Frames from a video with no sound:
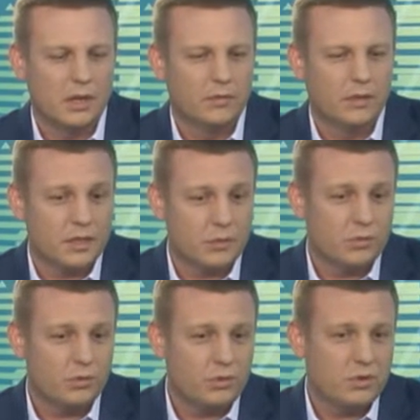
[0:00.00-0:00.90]
В нашем
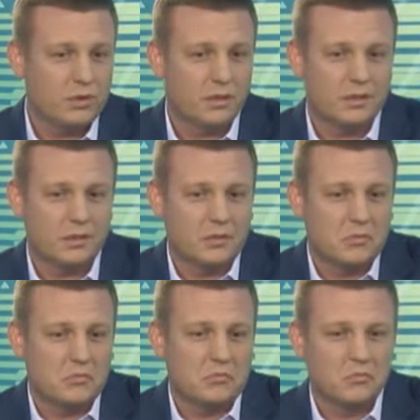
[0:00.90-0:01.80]
случае
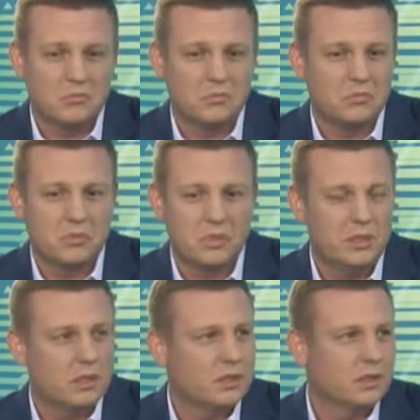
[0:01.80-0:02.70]
это
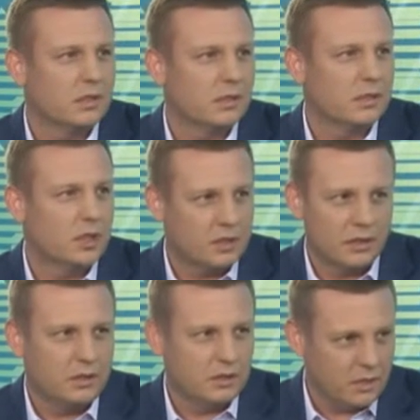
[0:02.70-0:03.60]
чисто
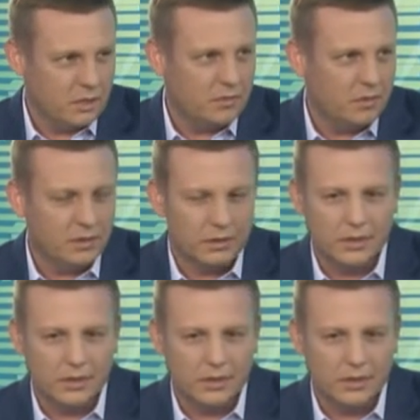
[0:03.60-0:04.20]
частная инициатива,